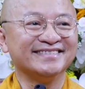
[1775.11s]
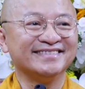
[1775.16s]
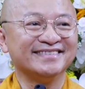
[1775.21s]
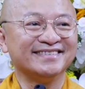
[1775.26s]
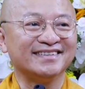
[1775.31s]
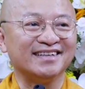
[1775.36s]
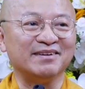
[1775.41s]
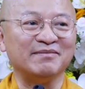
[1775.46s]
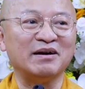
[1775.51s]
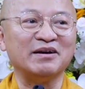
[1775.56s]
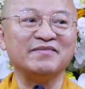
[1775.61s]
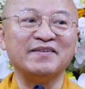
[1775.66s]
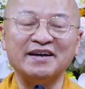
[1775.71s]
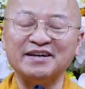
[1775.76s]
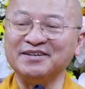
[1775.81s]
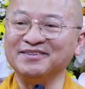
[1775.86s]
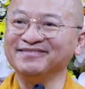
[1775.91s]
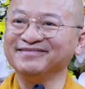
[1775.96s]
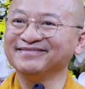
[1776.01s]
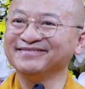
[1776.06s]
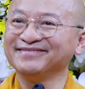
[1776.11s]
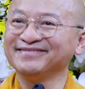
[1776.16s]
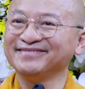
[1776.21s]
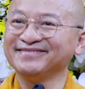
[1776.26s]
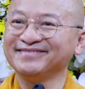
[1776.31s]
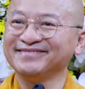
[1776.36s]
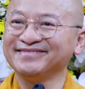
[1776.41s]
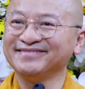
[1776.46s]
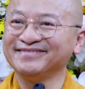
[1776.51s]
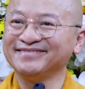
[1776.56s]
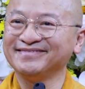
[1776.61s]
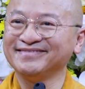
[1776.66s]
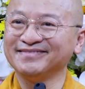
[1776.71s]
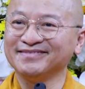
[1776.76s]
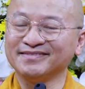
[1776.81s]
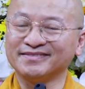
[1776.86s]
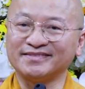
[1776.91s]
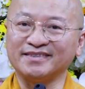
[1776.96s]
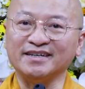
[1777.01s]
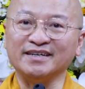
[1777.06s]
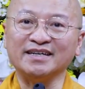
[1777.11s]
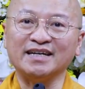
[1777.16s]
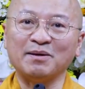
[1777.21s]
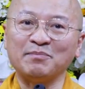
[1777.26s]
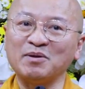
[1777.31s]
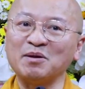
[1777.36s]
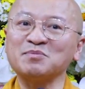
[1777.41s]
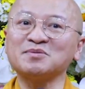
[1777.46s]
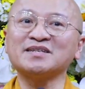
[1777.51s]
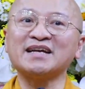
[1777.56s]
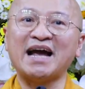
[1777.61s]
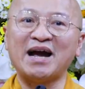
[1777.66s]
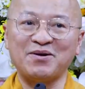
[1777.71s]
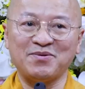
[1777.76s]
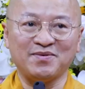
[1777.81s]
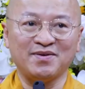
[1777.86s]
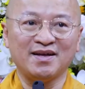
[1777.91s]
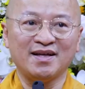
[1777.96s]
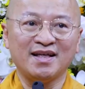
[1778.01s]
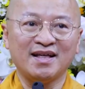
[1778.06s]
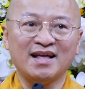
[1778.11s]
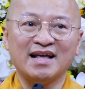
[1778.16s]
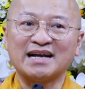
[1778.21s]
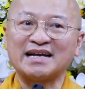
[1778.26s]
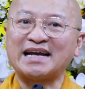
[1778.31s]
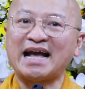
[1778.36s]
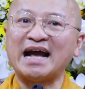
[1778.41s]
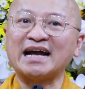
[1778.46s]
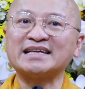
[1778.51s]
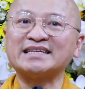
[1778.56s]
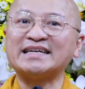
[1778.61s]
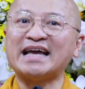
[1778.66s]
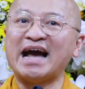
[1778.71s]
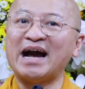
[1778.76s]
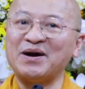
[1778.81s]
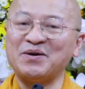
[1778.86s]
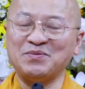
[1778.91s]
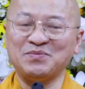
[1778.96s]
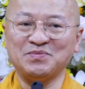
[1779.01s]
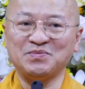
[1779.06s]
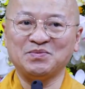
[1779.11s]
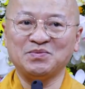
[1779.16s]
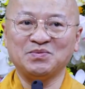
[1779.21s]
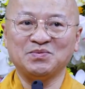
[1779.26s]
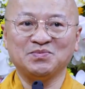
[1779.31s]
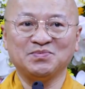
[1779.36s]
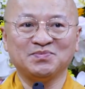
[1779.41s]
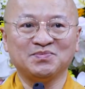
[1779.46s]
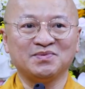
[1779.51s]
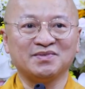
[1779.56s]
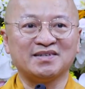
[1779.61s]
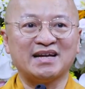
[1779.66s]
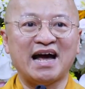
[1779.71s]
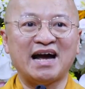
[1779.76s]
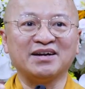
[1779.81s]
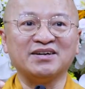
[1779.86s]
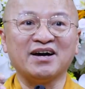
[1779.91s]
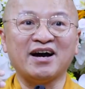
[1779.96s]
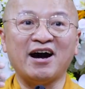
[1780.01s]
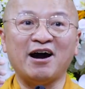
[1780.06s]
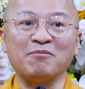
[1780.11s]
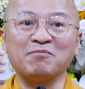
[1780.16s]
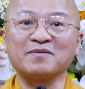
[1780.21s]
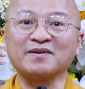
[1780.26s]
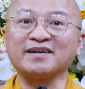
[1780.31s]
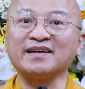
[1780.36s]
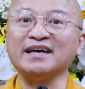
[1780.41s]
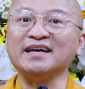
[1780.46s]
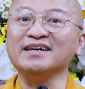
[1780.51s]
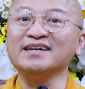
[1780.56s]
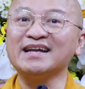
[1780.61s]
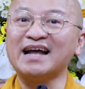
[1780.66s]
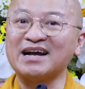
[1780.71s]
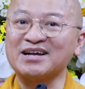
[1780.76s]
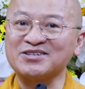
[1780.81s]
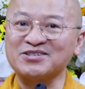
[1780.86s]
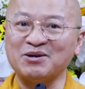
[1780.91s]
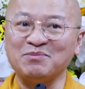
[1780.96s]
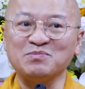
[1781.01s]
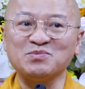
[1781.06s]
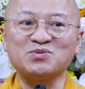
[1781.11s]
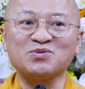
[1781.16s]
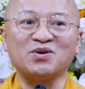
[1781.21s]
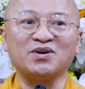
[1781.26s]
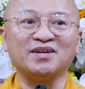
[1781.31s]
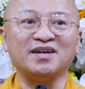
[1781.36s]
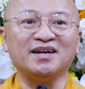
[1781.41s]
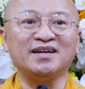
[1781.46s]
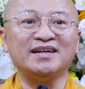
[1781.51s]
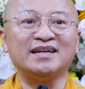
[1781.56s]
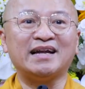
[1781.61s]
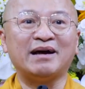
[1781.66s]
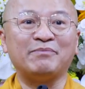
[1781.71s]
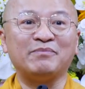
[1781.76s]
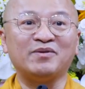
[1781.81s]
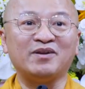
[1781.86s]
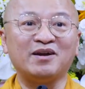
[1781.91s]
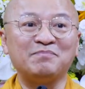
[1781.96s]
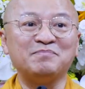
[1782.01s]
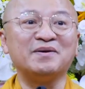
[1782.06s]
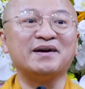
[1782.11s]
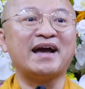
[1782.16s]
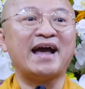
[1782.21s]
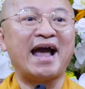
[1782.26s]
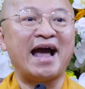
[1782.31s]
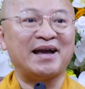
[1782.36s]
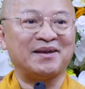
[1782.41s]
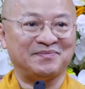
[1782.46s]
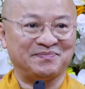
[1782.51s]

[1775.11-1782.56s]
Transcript: là bởi vì từ năm lớp sáu các cháu đã được học kỹ năng sống cho đến năm lớp mười hai,